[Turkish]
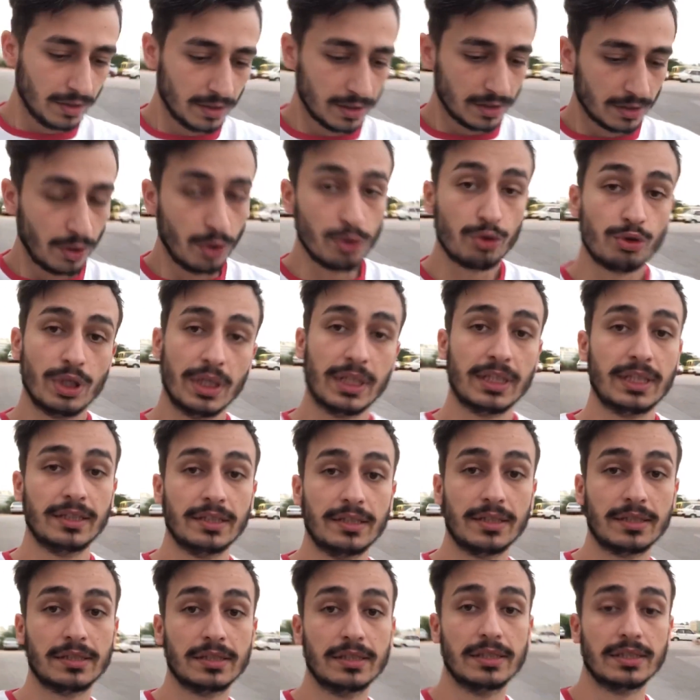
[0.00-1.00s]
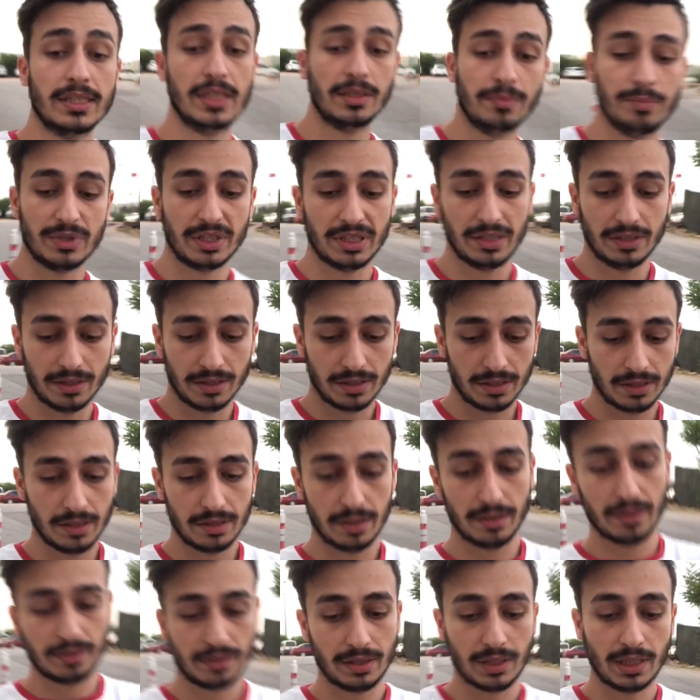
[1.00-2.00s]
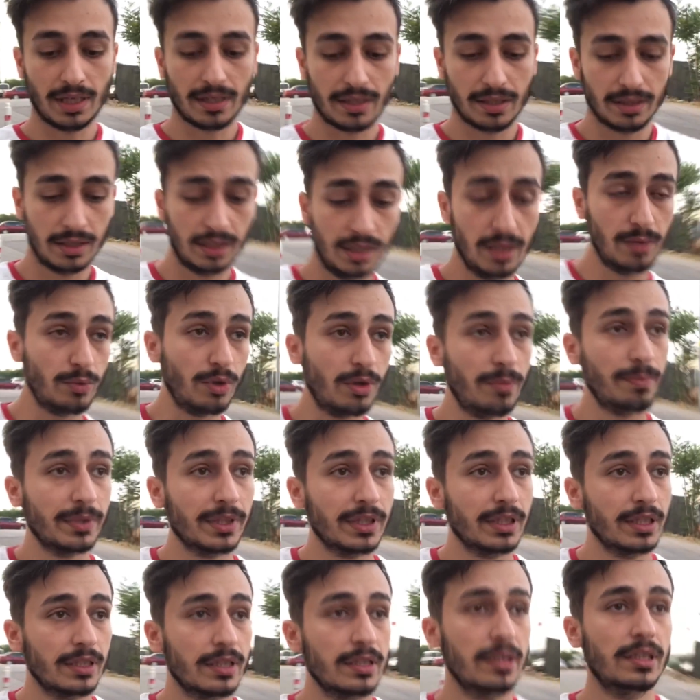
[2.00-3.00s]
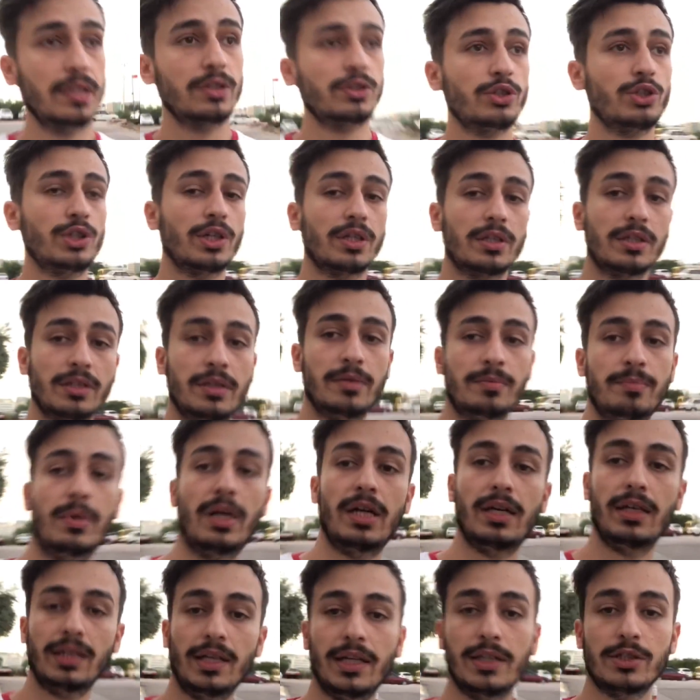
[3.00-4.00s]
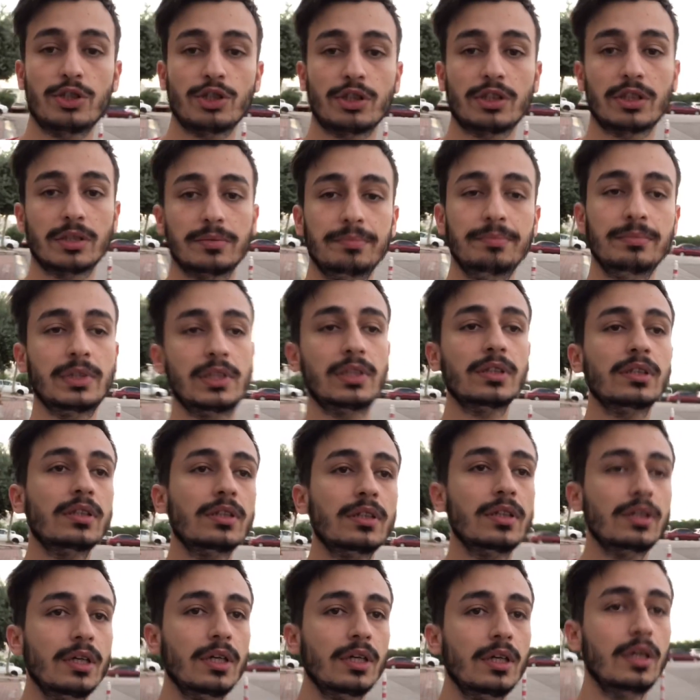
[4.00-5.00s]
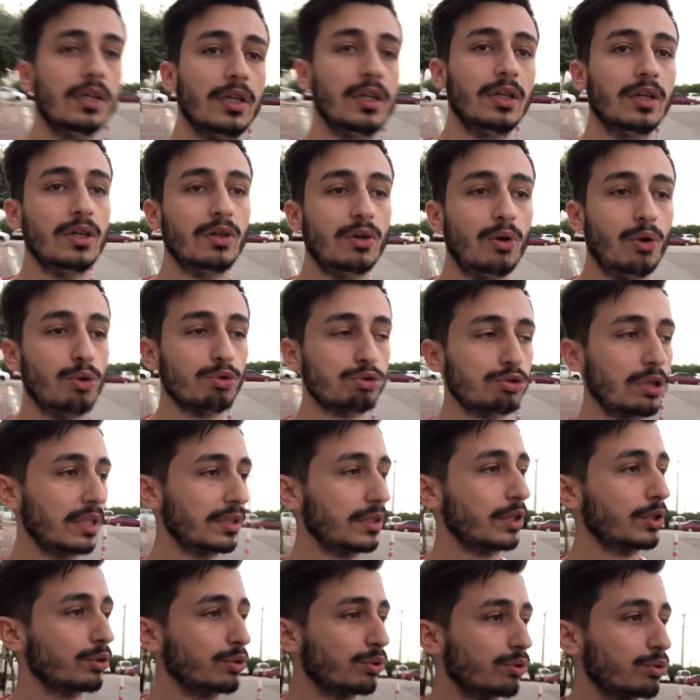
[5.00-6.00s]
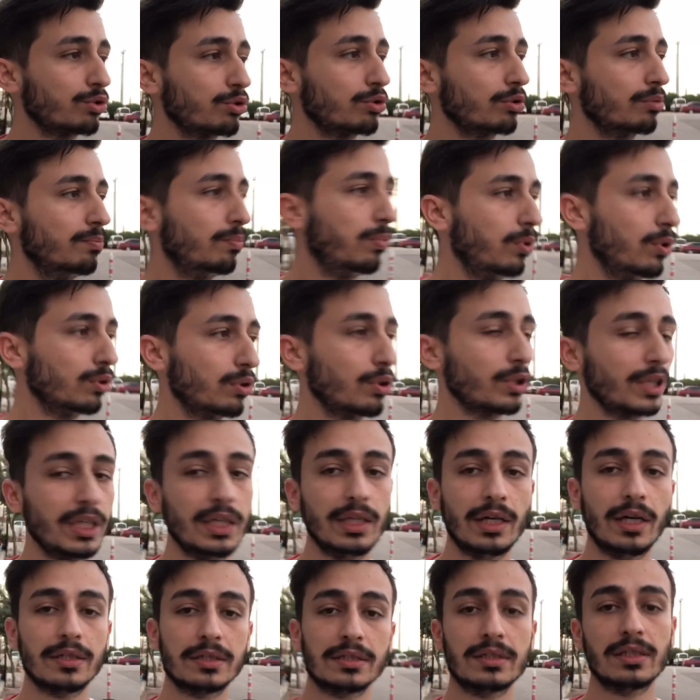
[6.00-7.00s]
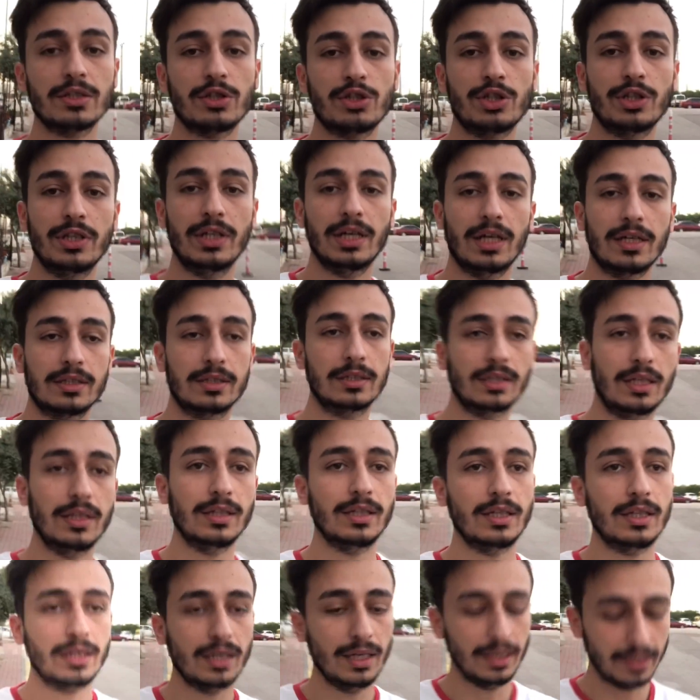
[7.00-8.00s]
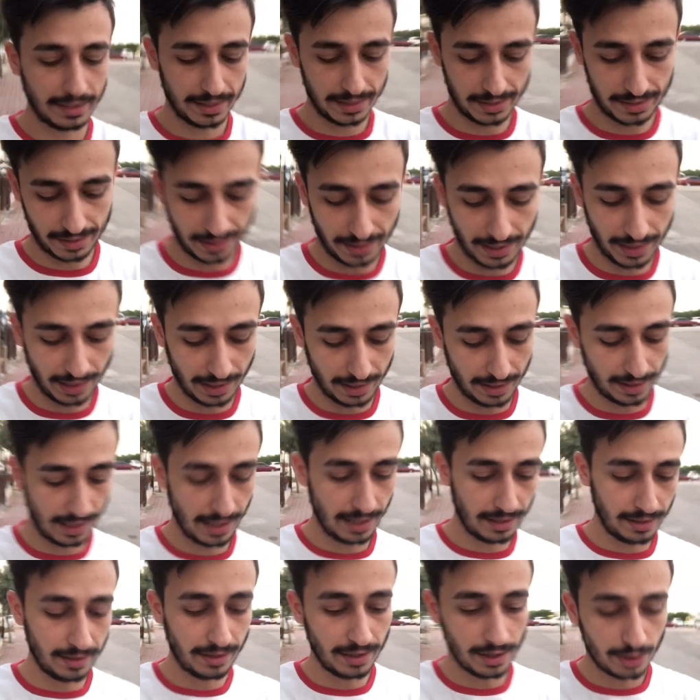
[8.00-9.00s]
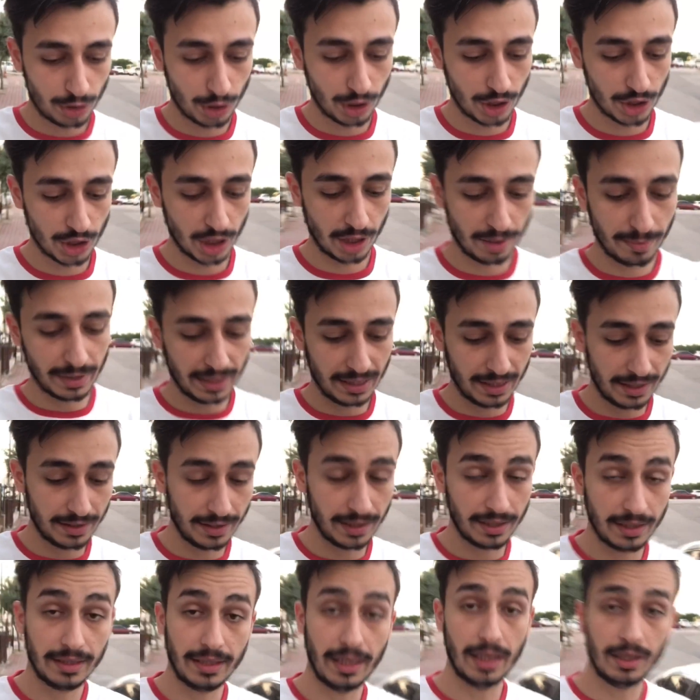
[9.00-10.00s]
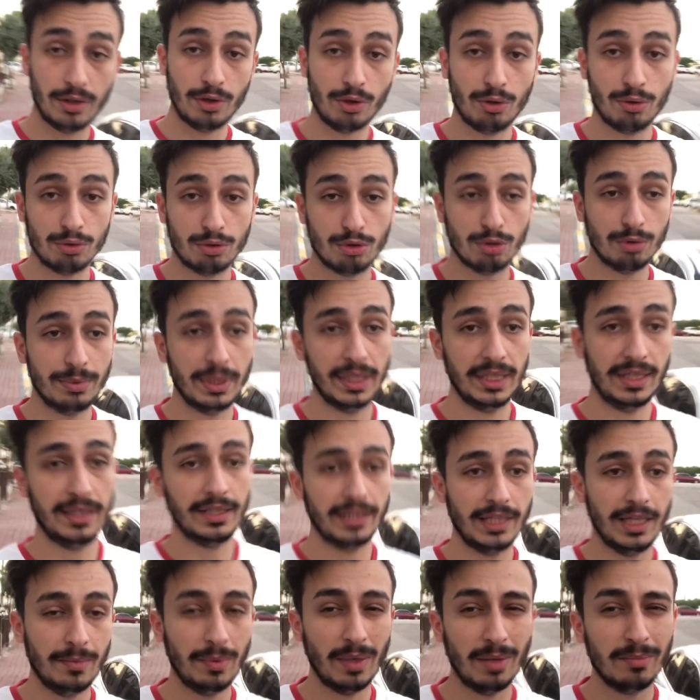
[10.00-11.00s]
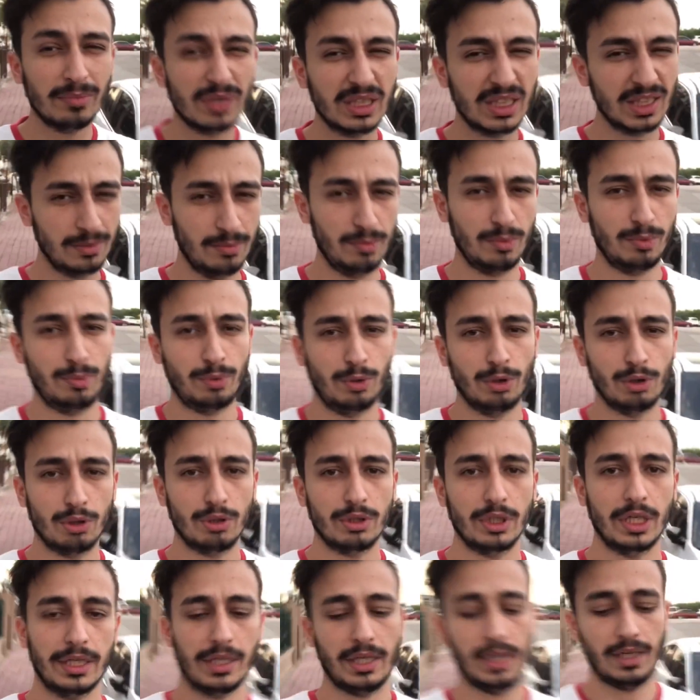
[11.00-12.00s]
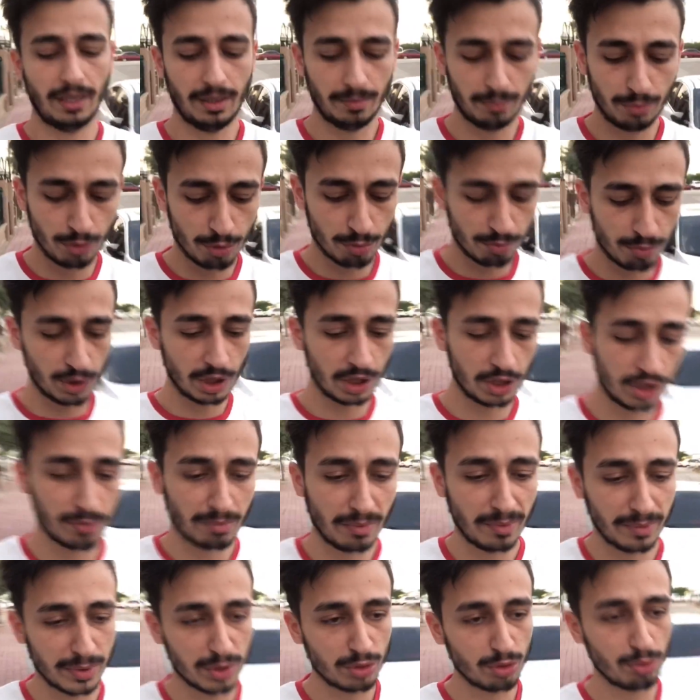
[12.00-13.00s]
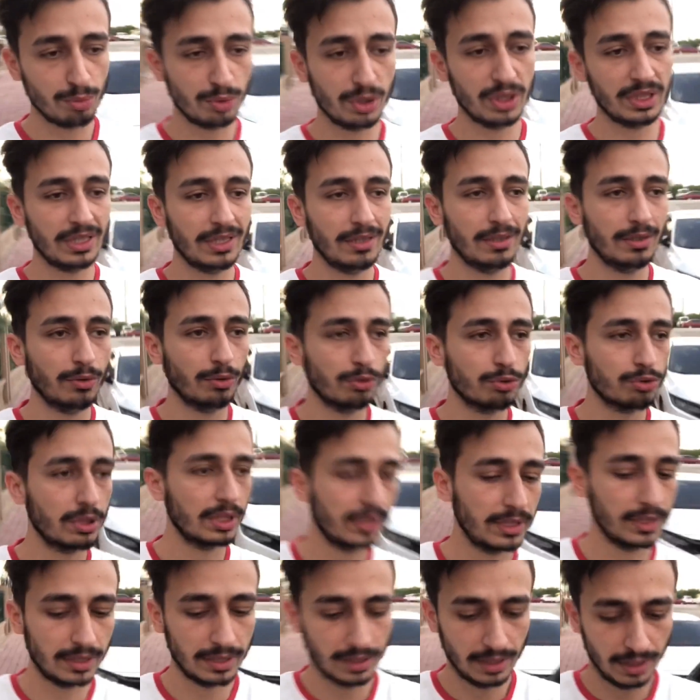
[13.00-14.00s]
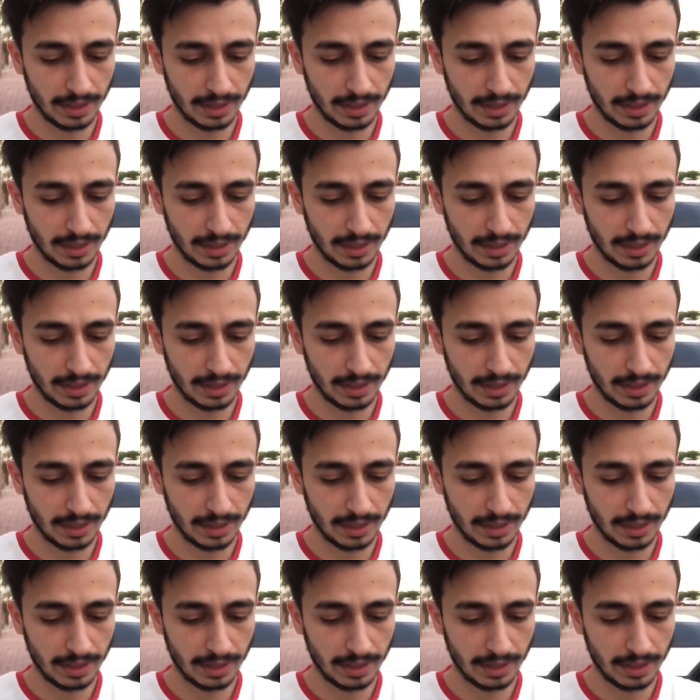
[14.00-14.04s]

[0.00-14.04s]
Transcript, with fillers: Öncelikle nasılsınız, iyi misiniz? Karantina muhabbetlerinde dışarı mahalleye çıktım. Oğuzhan'la görüştüm. Polo gene arıza ışığı yaktı. Allah kahretsin ya. Yani ne çıkacağı belli değil, ne ne olduğu belli değil. Ben bıktım bu polodan ya. Büyük bir şey çıkmaması ümidiyle Oğuzhan'ı